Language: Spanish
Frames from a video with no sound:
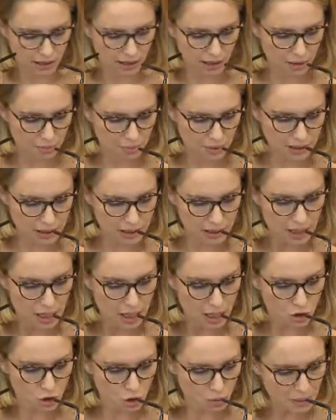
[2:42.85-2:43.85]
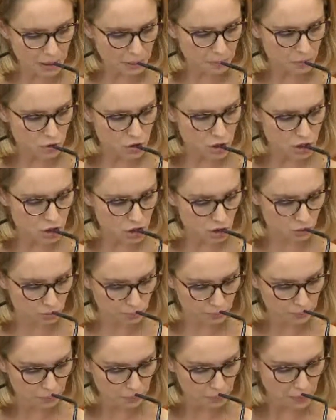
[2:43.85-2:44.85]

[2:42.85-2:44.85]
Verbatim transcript: nada más tomar posesión.